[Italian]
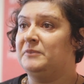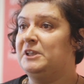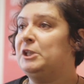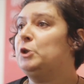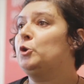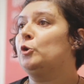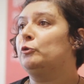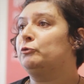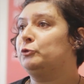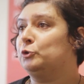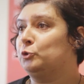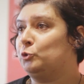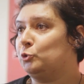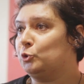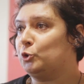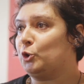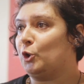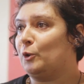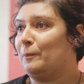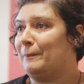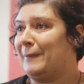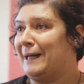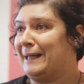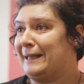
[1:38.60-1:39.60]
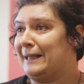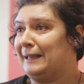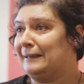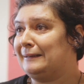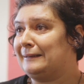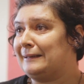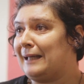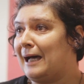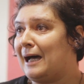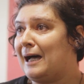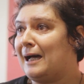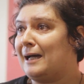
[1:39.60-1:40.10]
Dico futuro, ma in
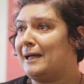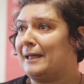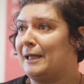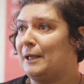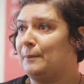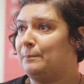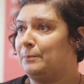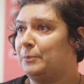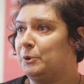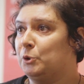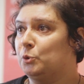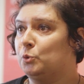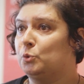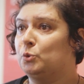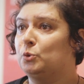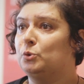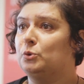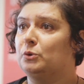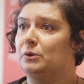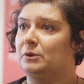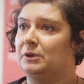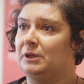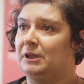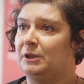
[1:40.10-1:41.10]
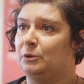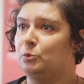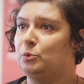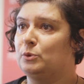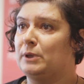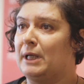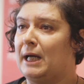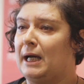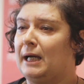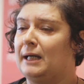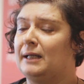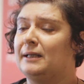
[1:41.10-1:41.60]
realtà è più eh,
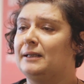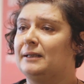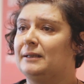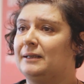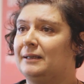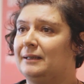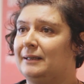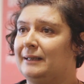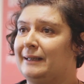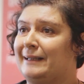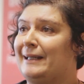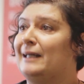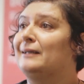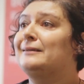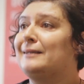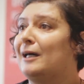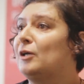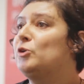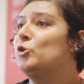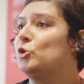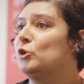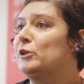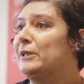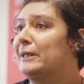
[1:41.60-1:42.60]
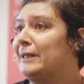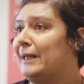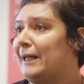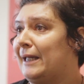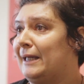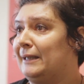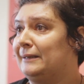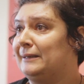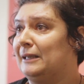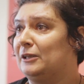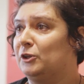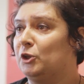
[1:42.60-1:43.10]
una eh, realtà
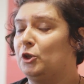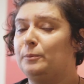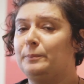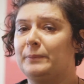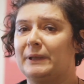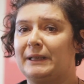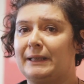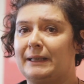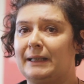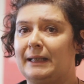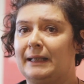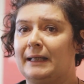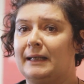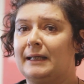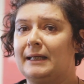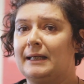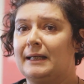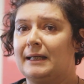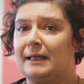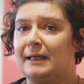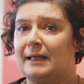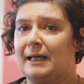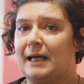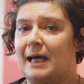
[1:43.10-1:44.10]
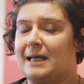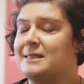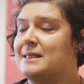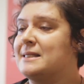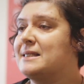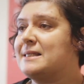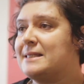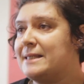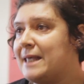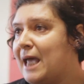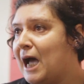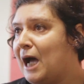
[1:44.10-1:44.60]
concreta, no? perché
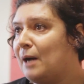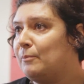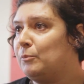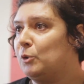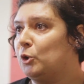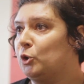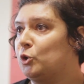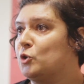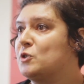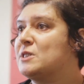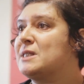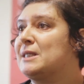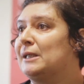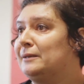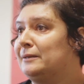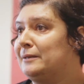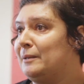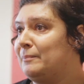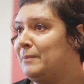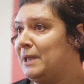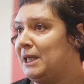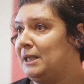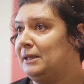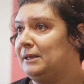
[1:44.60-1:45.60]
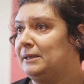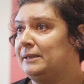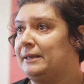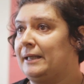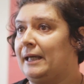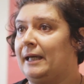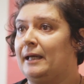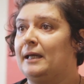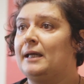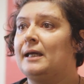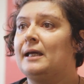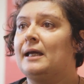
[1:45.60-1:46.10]
assistiamo
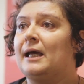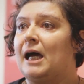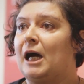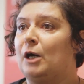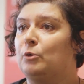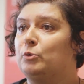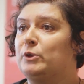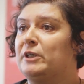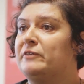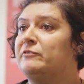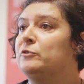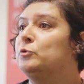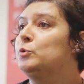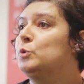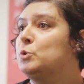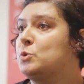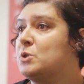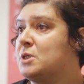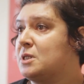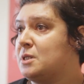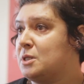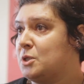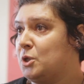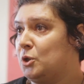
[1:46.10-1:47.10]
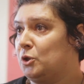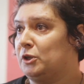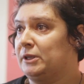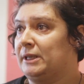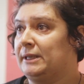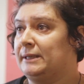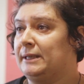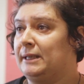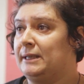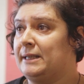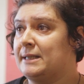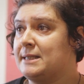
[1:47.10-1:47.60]
costantemente a
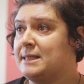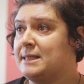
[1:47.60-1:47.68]
un'evoluzione delle